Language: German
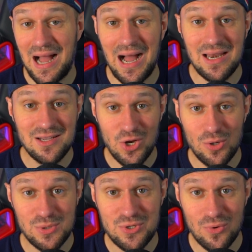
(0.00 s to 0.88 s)
Alle,
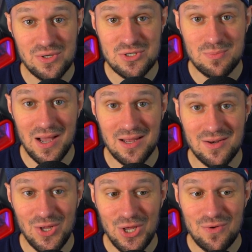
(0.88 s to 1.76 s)
glaube ich, glücklich zu
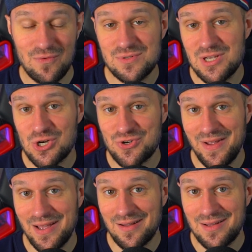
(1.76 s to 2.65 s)
machen, wird sehr
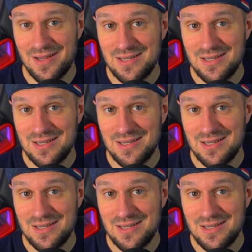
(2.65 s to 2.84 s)
schwer.